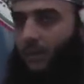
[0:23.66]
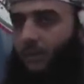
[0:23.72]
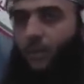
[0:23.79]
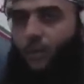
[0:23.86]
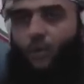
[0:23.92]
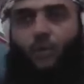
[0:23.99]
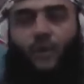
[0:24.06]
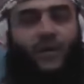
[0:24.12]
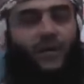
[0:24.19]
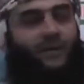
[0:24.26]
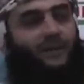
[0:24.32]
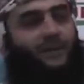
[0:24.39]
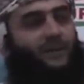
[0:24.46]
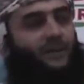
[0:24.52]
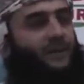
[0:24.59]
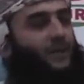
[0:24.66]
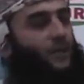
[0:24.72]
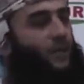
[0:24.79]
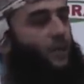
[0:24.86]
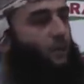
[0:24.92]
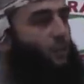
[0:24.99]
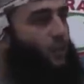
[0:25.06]
من عمان
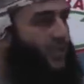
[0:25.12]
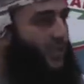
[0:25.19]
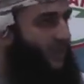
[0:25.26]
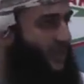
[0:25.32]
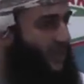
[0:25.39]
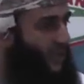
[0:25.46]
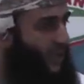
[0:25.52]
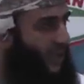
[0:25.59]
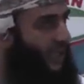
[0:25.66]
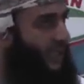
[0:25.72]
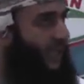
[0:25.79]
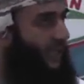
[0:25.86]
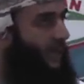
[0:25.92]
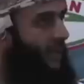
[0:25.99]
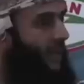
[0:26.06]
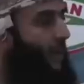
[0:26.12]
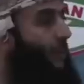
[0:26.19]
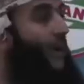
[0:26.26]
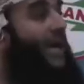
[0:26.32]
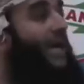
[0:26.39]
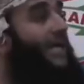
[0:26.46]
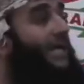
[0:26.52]
متوجهين إلى
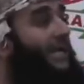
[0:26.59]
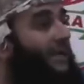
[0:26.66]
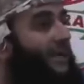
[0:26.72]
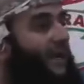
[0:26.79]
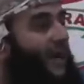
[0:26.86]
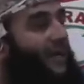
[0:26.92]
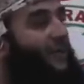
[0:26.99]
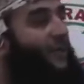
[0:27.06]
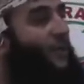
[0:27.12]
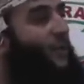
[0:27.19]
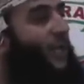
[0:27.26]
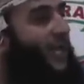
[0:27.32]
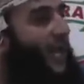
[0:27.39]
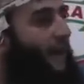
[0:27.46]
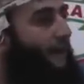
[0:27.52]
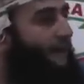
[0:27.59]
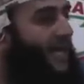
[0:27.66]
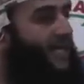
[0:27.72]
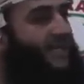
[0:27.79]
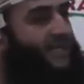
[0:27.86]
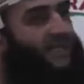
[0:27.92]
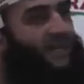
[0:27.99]
والي الدولة
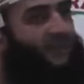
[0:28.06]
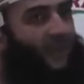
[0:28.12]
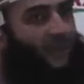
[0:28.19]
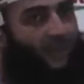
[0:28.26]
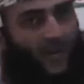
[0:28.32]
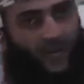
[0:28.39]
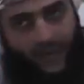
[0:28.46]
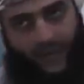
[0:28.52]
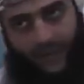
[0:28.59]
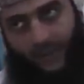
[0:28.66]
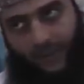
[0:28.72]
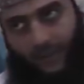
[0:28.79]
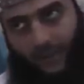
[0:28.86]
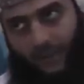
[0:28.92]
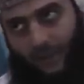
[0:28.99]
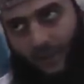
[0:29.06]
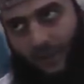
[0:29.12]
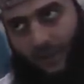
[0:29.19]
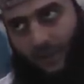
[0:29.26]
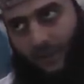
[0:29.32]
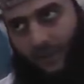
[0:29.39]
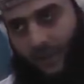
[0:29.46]
العباسية في البحرين
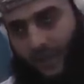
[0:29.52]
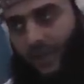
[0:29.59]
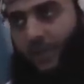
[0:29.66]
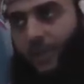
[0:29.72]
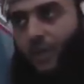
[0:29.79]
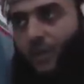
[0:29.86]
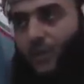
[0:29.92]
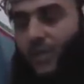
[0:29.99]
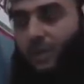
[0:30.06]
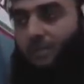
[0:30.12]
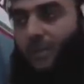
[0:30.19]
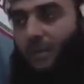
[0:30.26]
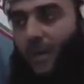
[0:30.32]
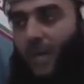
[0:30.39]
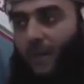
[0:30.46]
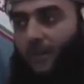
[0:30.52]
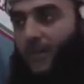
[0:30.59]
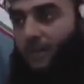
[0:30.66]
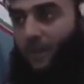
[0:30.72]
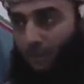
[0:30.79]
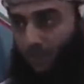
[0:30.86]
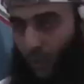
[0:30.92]
الذي يسمى
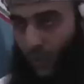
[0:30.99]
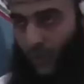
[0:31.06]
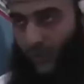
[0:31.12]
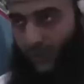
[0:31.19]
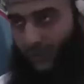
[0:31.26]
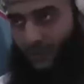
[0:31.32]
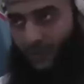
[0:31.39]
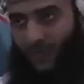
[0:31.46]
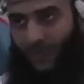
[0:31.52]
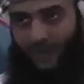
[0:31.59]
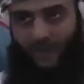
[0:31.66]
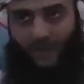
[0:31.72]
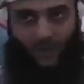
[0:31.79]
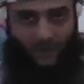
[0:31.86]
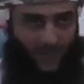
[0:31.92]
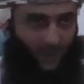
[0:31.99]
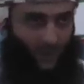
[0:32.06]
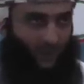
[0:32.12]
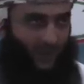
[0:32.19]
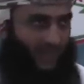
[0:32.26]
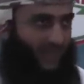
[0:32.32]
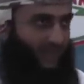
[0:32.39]
محمد بن بور يسميه
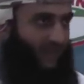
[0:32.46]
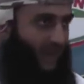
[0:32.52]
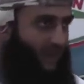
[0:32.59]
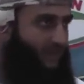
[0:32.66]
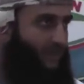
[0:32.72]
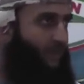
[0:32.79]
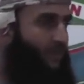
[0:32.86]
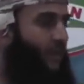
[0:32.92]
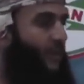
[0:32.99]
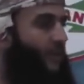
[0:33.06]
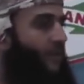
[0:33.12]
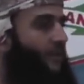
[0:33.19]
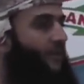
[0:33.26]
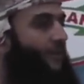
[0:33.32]
العمانيين محمد بن بور